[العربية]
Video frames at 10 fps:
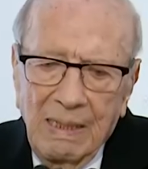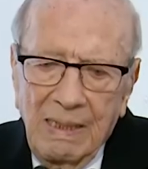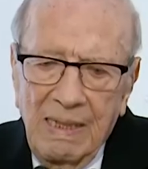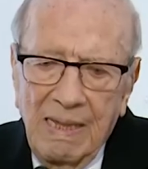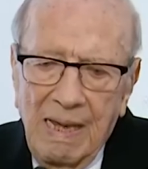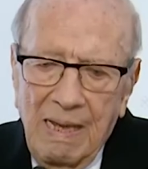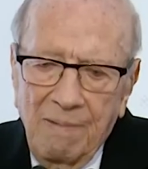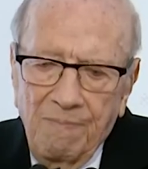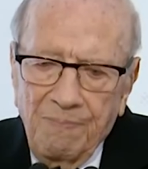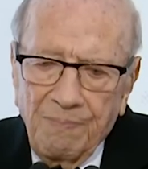لذا
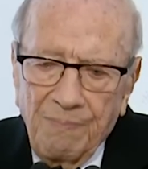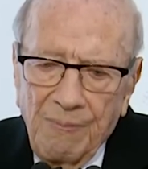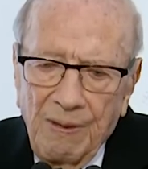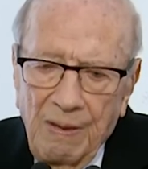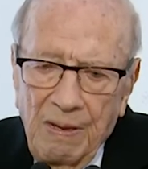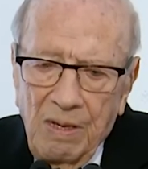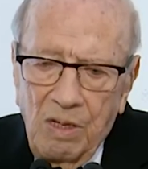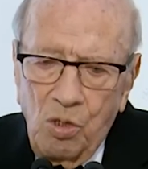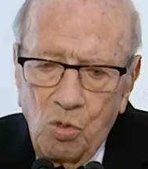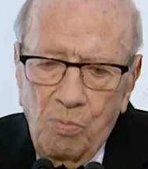
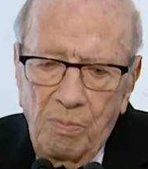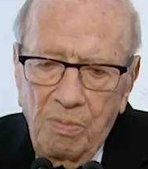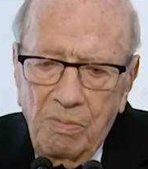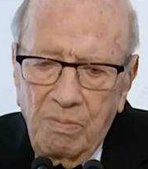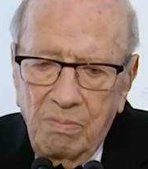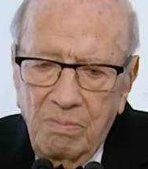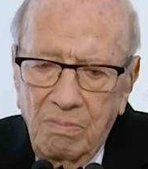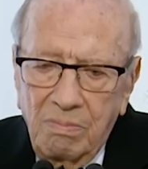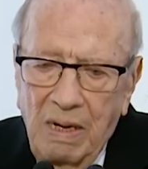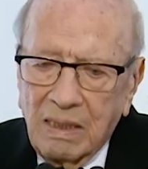اليوم
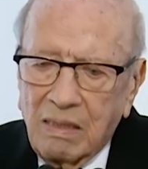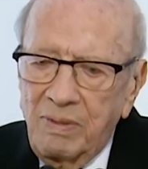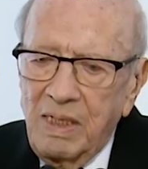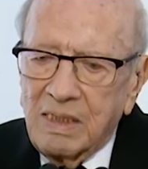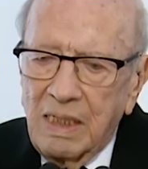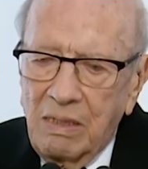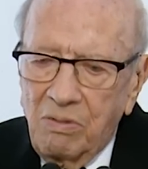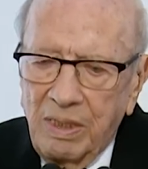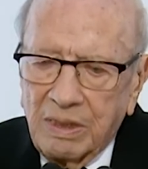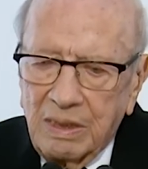بعد ثمانية
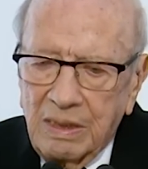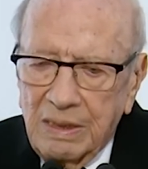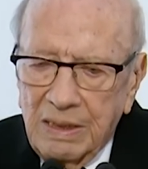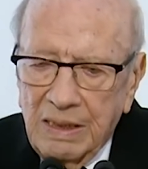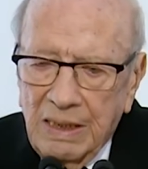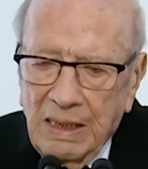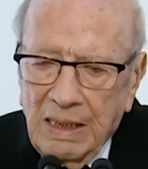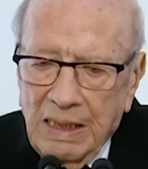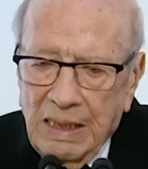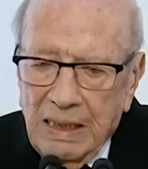سنوات
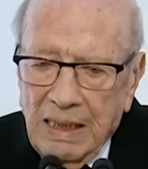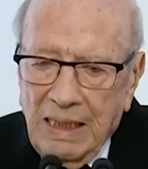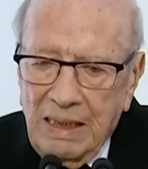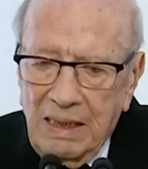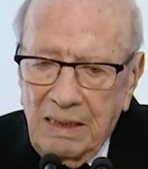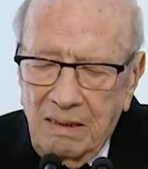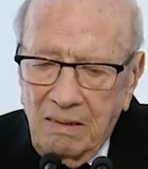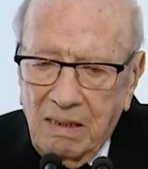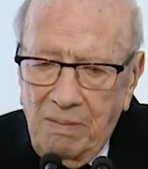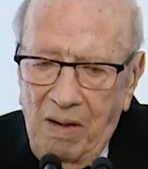يعني
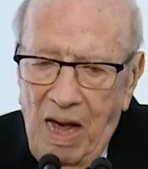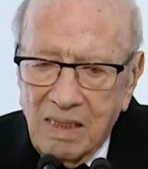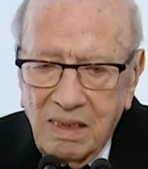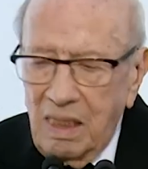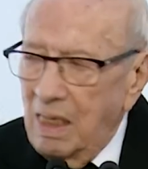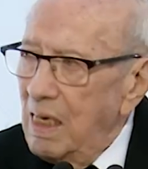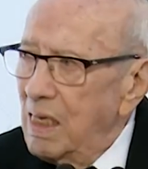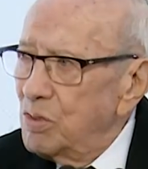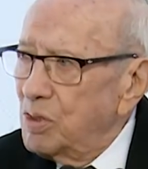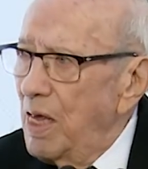ثم حصيلة لا
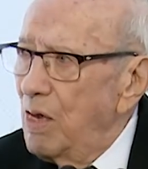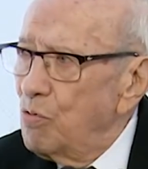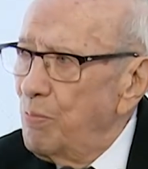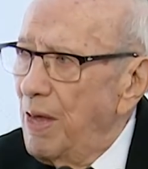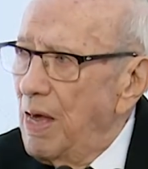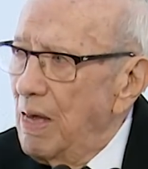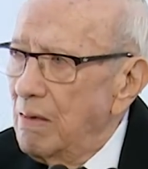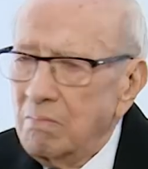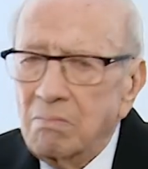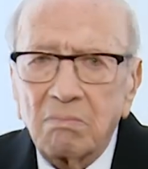يستهان بها
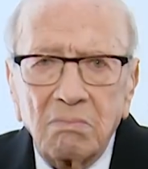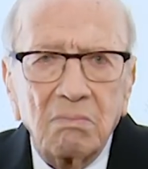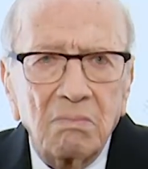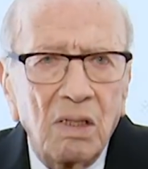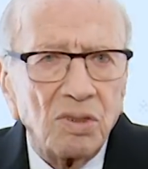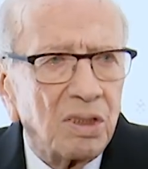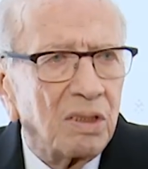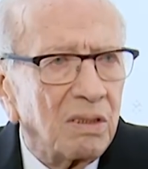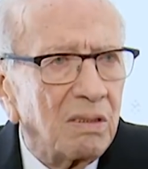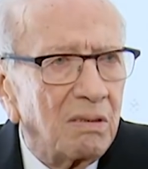مش
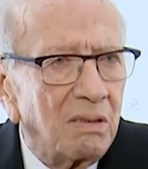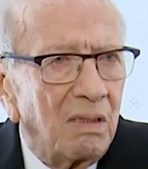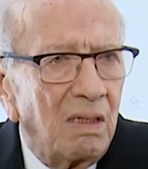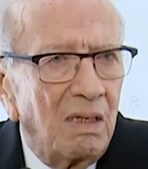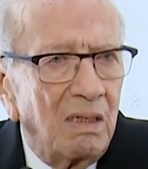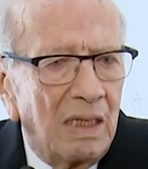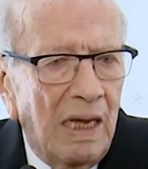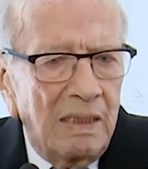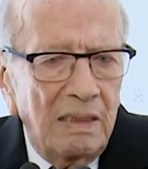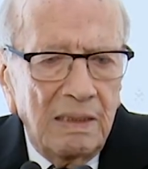
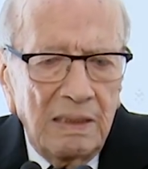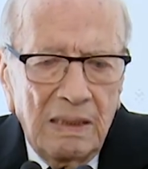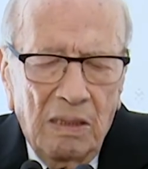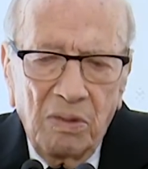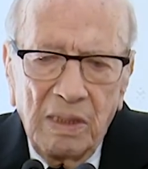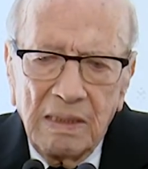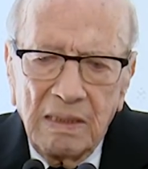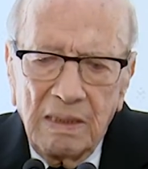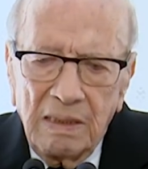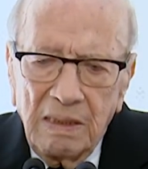يعني
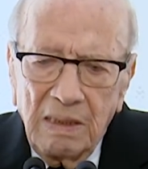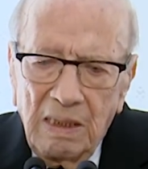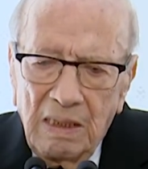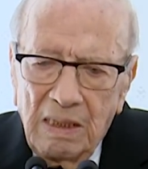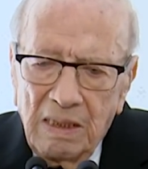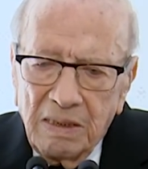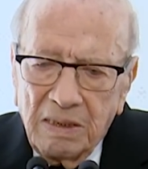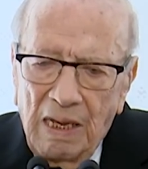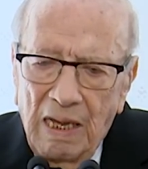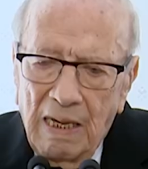أولا
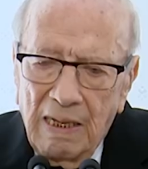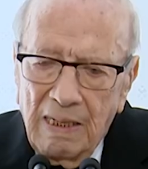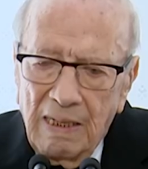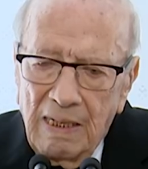الساعة